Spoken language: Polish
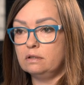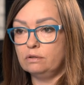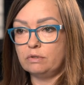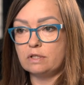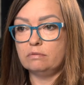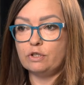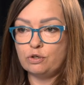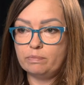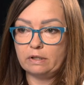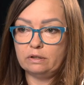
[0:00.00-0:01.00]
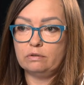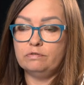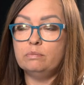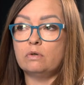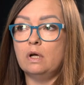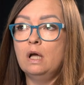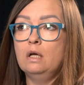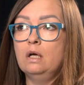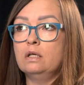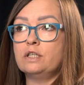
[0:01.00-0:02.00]
które są też oparte o WIBOR.
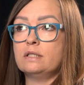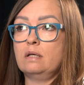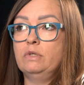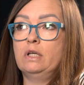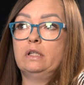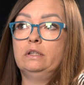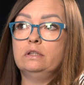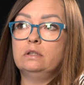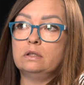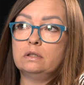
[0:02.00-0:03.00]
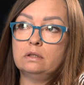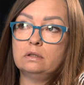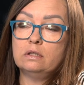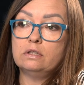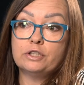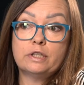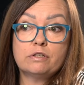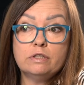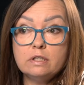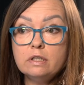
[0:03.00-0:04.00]
Czasami kredyty, czy
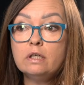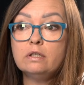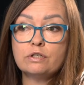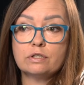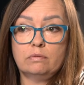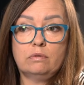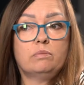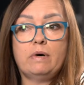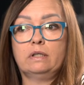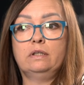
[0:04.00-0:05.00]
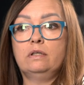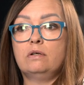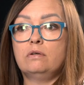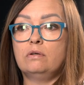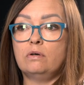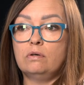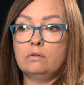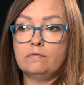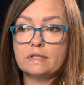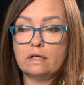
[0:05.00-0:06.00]
też leasingi też są oparte o,
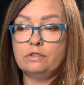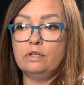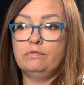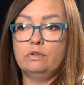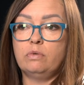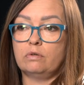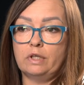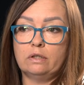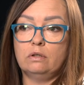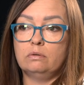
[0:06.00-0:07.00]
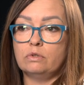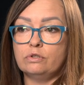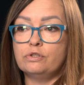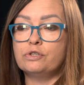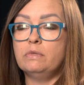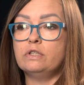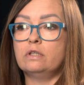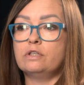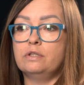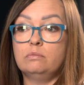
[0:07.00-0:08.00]
o wskaźnik WIBOR jedno- bądź
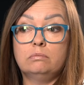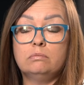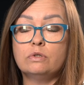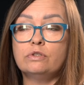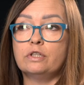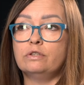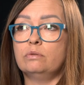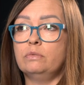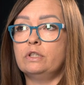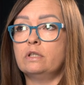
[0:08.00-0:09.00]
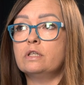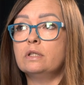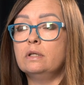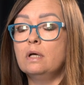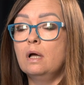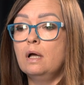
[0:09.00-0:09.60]
trzymiesięczny, bądź sześciomiesięczny. Mhm. Y,